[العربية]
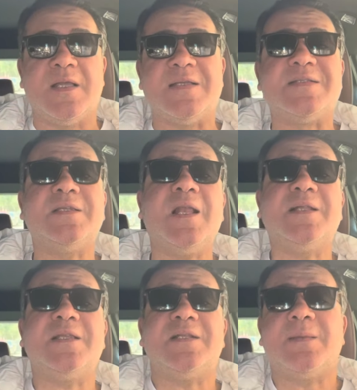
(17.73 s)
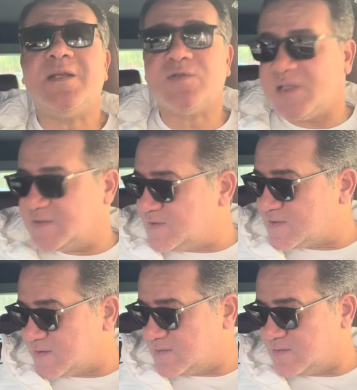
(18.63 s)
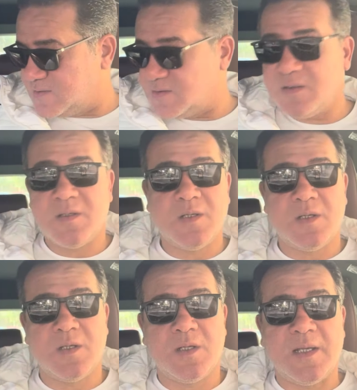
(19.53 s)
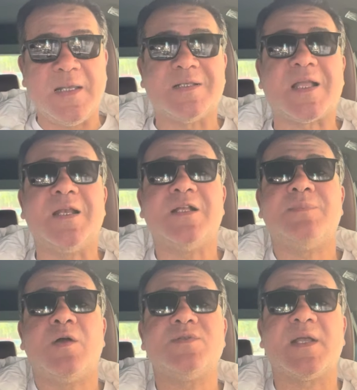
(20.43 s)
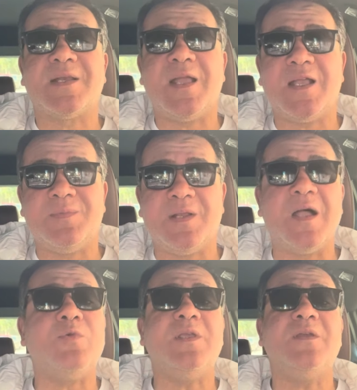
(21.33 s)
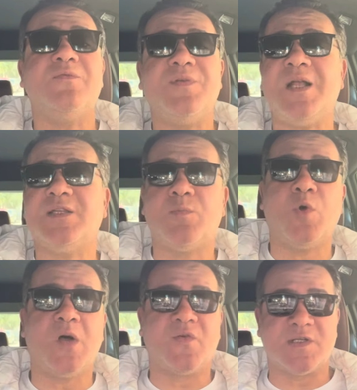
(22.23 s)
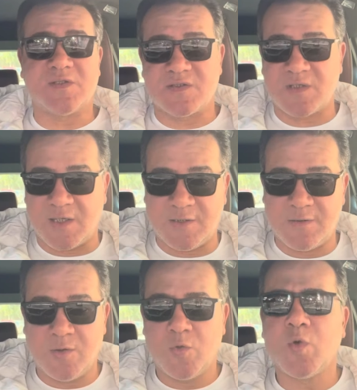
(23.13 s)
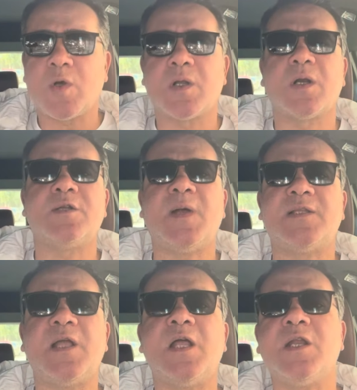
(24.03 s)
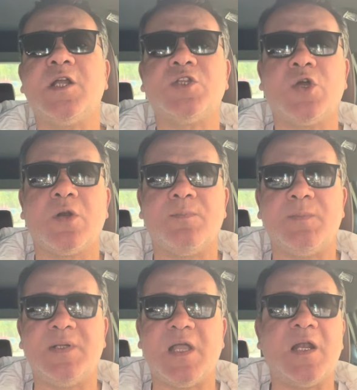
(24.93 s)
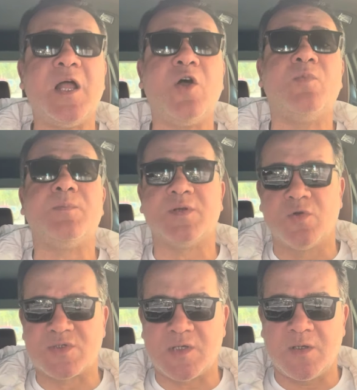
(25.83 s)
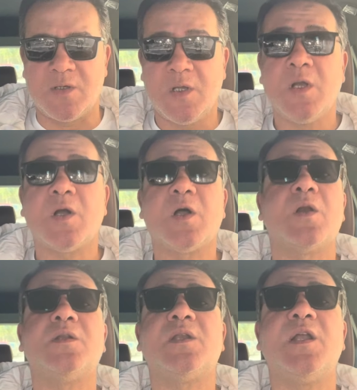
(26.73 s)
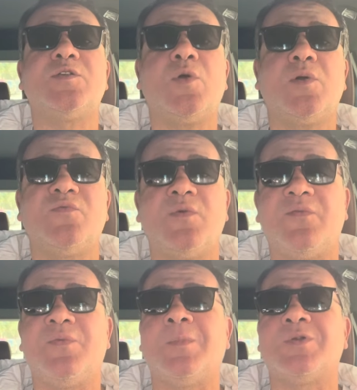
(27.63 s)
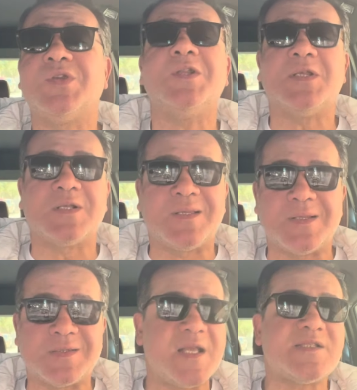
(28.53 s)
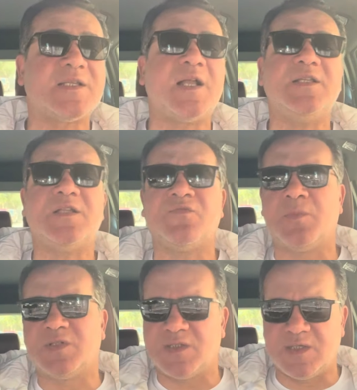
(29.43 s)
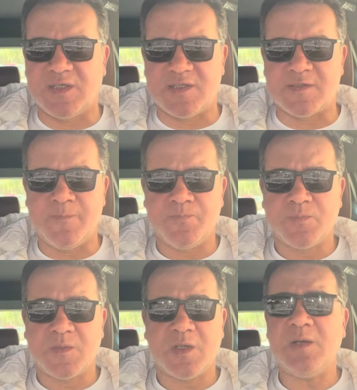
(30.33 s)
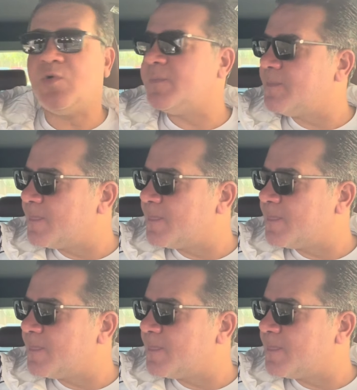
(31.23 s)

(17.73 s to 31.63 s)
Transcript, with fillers: الست اللي عندها 38 سنه اللي اتخانقت مع جوزها خناقه كبيره قوي في احدى محافظات الصعيد وقررت بعدها ان هي تهرب من بيت اهلها ومن بيت جوزها قررت ان هي تقعد في منطقه الكرداسه تحديدا في منطقه الجيزه المهم